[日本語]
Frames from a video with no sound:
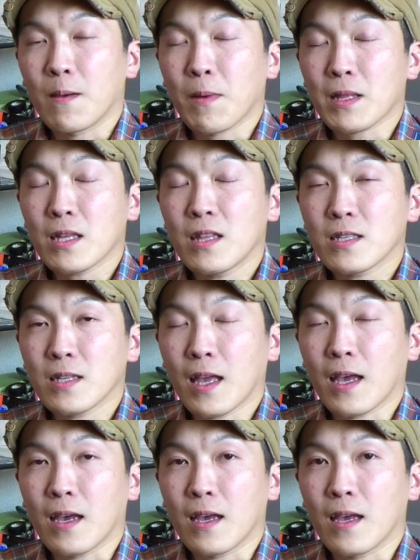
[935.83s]
またです
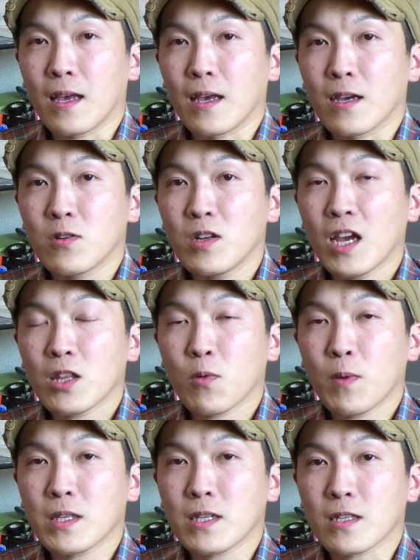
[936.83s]
ね、
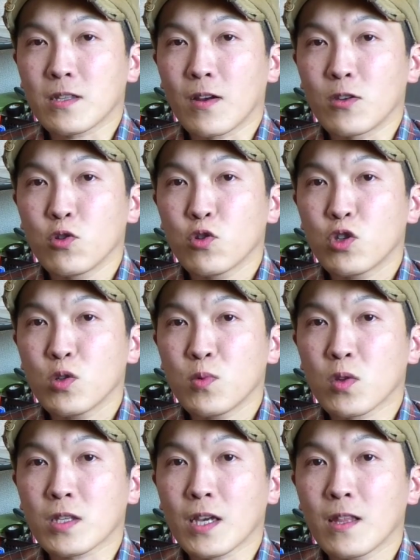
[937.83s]
クリアアドベンチャースでは YouTube
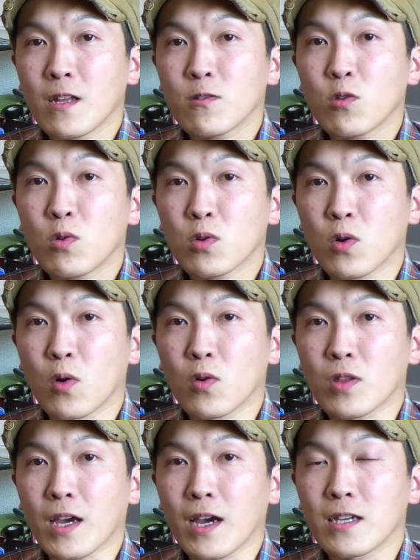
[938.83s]
のチャンネル登録を
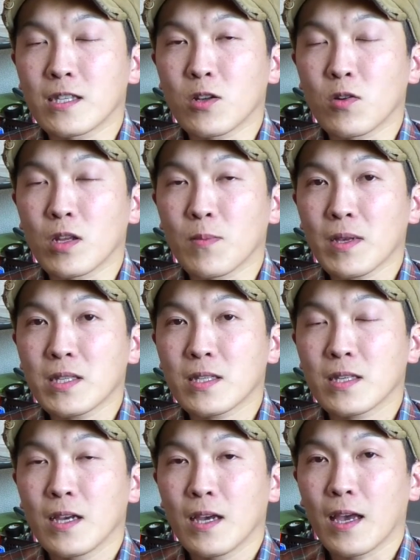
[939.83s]
お願いしておりま
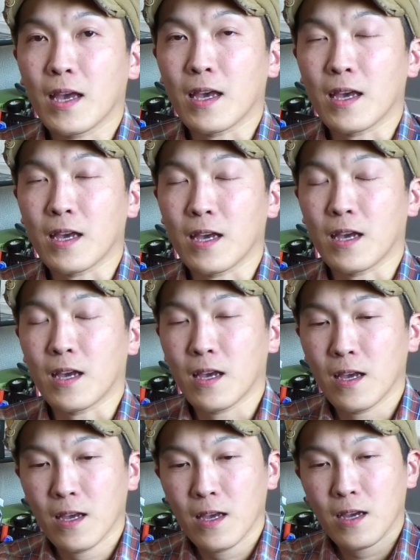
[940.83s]
す。
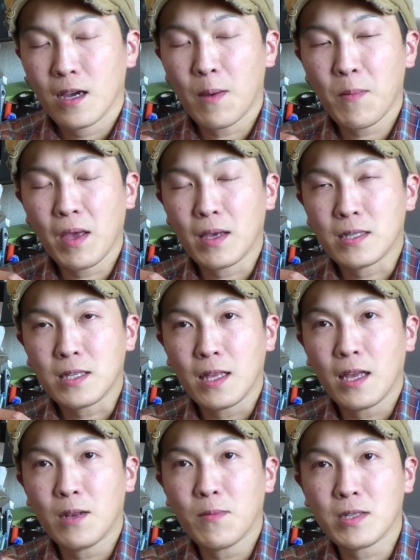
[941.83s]
画面下
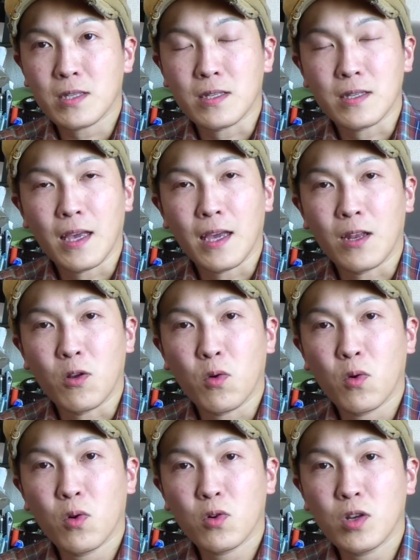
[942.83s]
にあります、
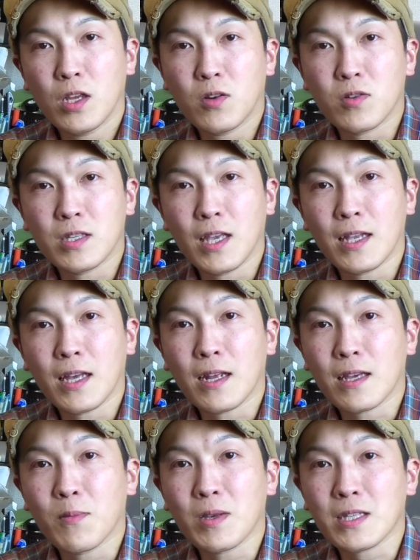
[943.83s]
ロゴをクリックしていた
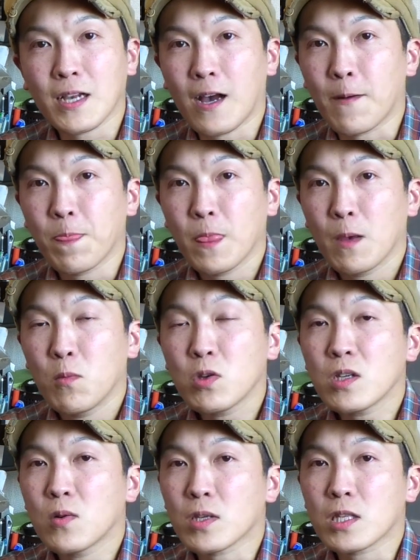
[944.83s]
だきますが、も
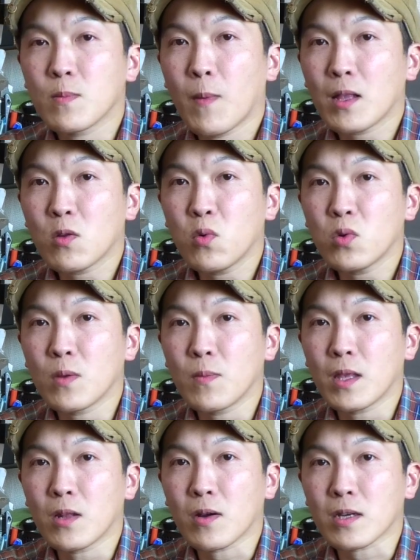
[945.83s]
しくはスマートフォンで
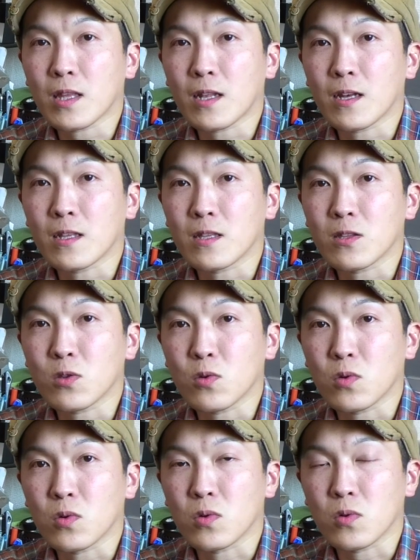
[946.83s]
見てる方など
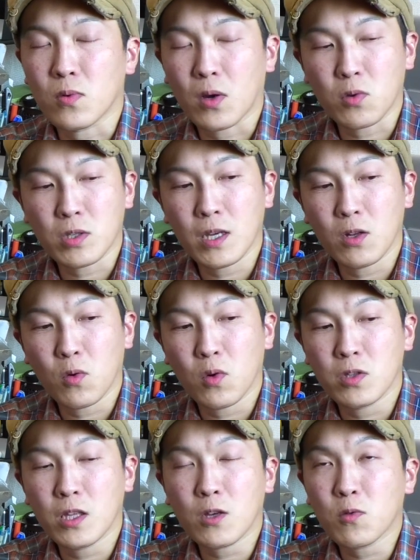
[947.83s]
はこちらにロゴ
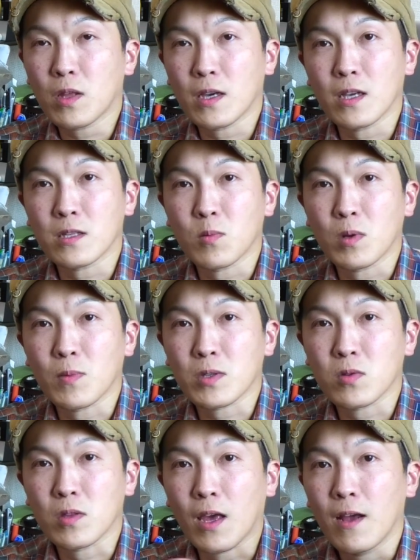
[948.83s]
が出てこないケースもありま
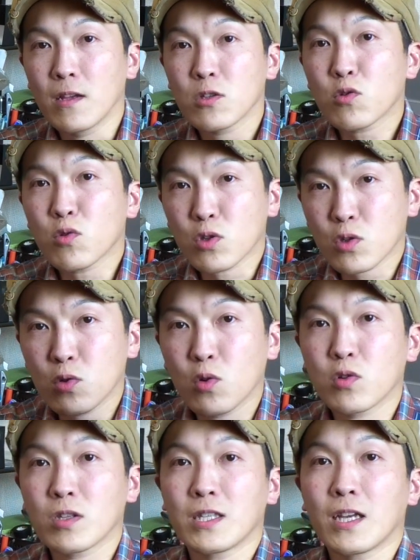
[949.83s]
すので、ちょっと
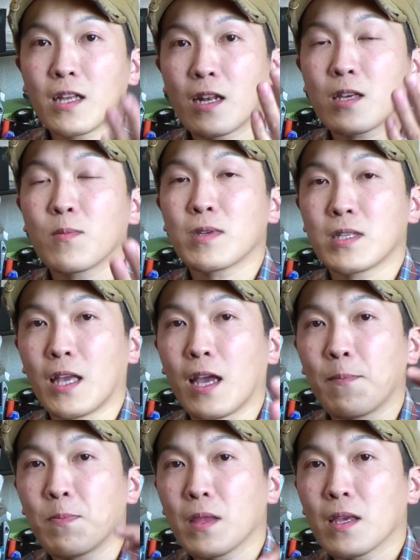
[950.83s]
スクロールしていただきまし
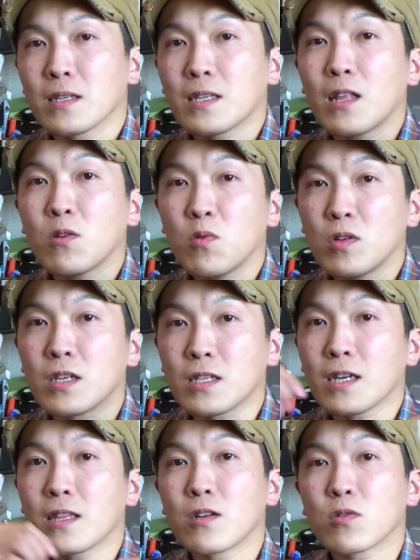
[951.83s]
て、下の方に
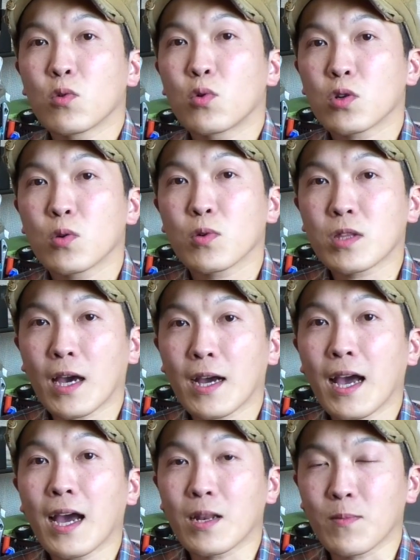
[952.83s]
チャンネル登録ボタン
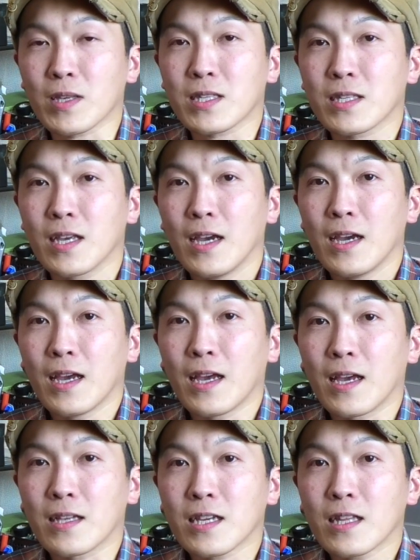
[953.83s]
があります。
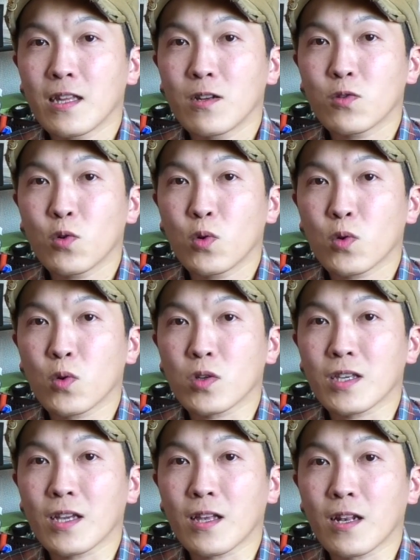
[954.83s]
チャンネル登録を
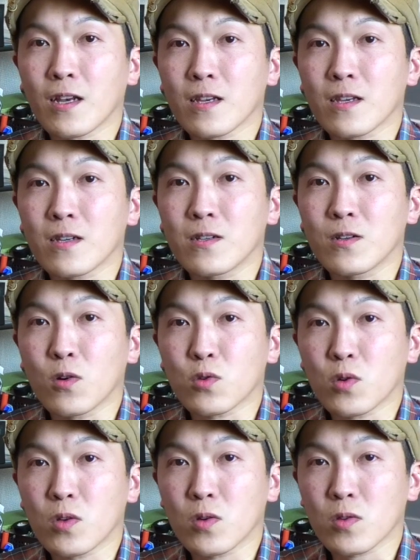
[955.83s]
していただくこ
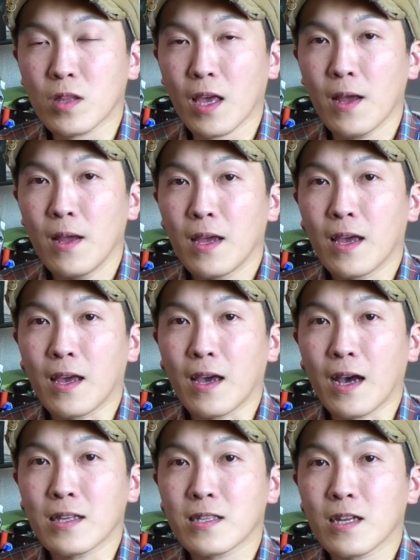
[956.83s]
とによって、
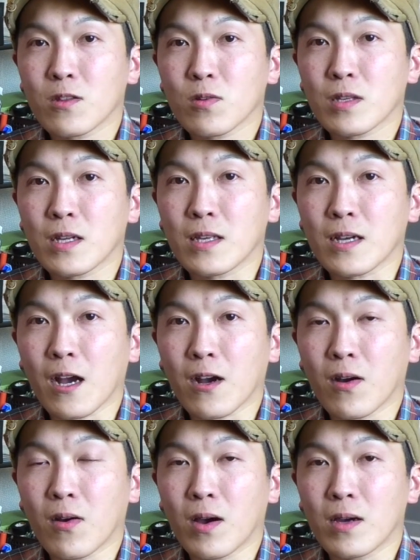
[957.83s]
安全登山に関
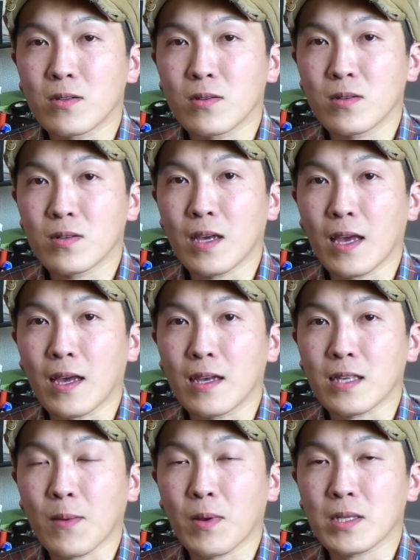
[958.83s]
わる、
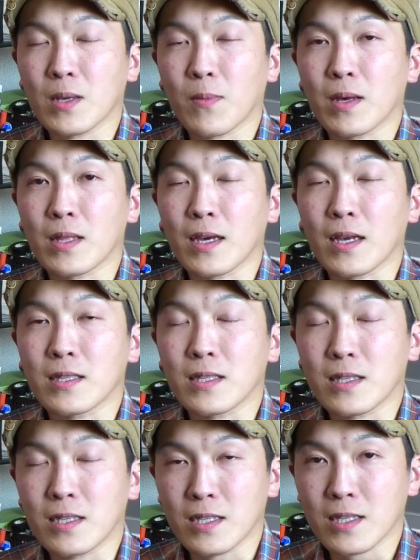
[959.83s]
様々な知